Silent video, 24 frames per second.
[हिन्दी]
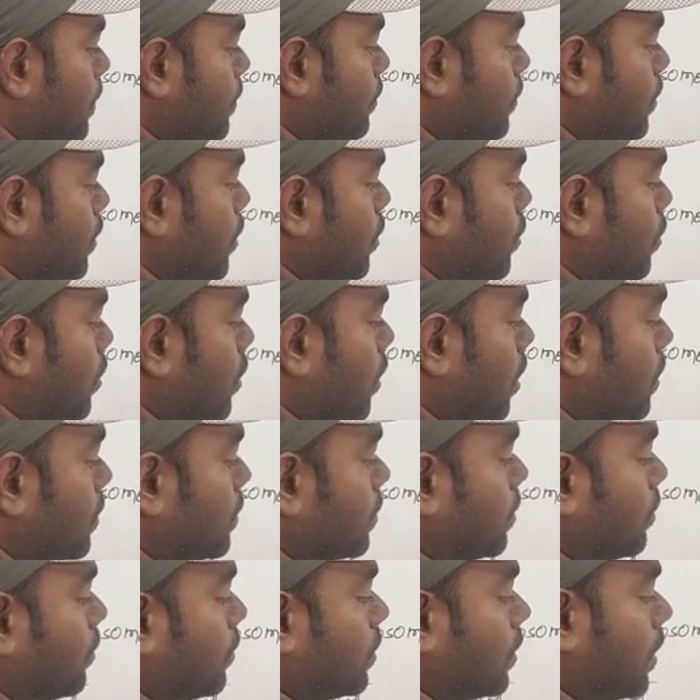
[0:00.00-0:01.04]
जो न्यूक्लियस
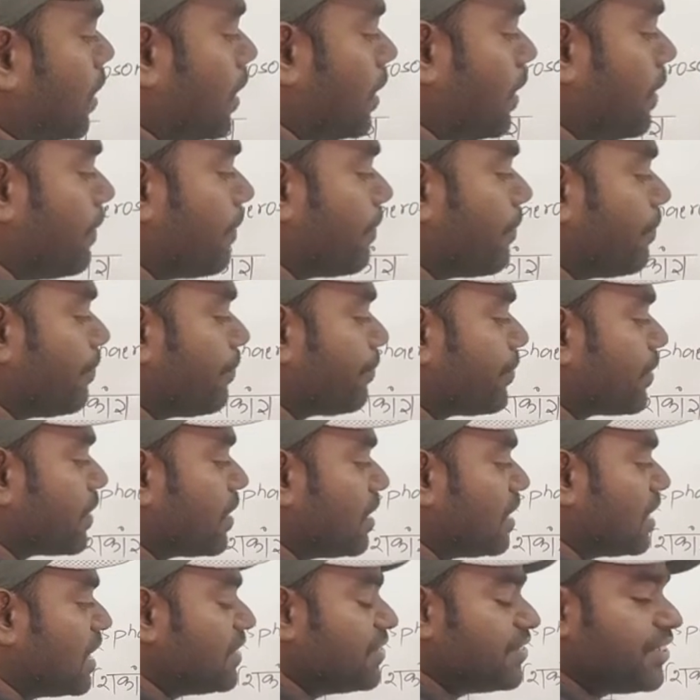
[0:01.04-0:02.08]
होता है
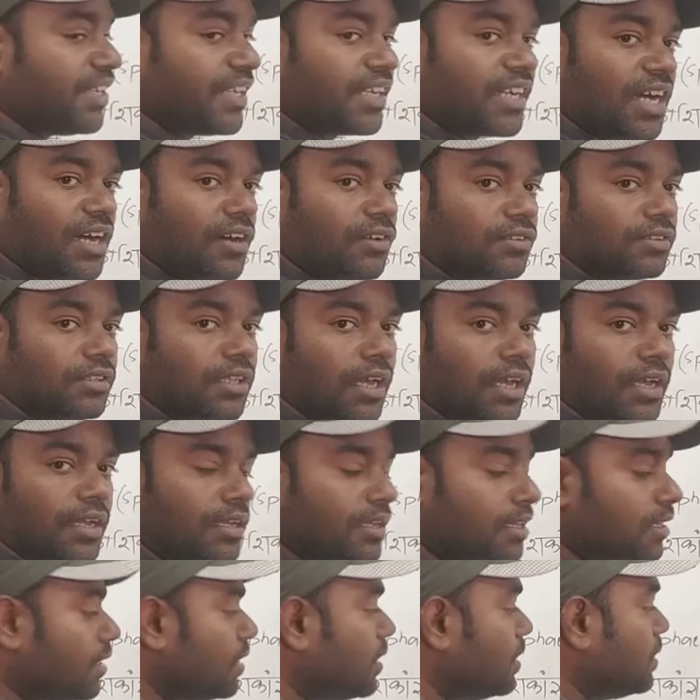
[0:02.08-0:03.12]
केंद्रिका होता है
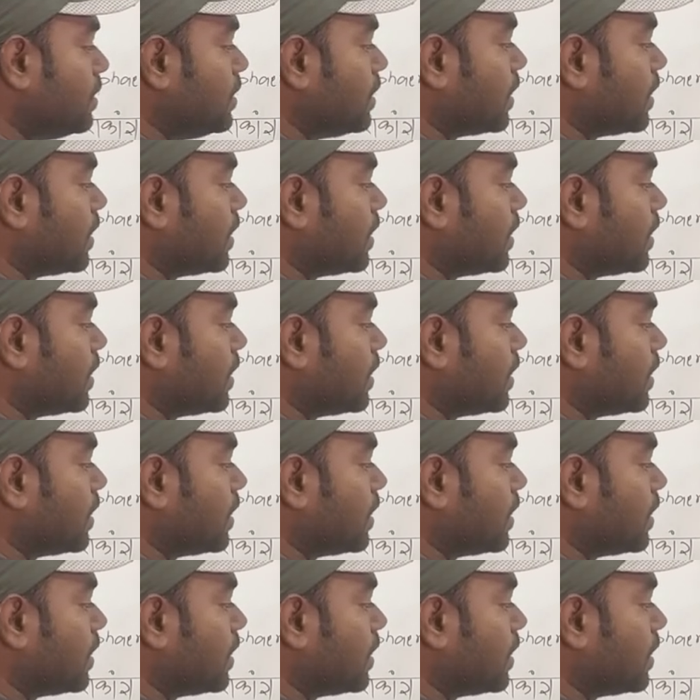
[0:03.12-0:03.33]
ये